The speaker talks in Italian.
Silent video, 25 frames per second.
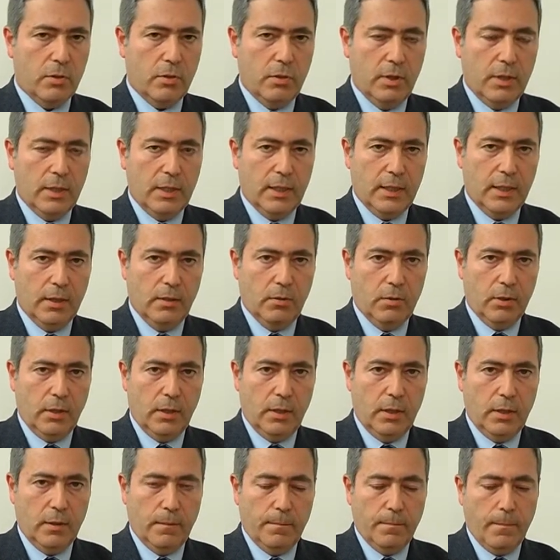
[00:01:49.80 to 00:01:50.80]
nosocomio
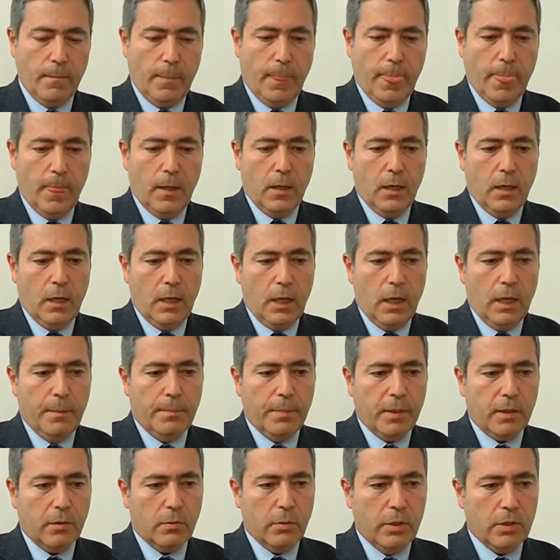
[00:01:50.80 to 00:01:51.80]
del capoluogo
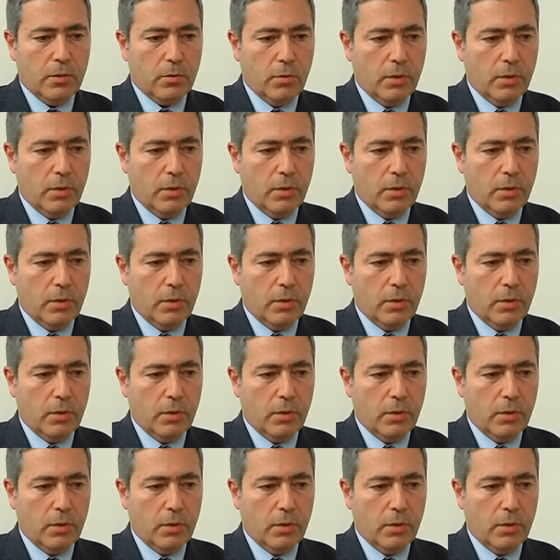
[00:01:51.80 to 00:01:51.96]
Peligno.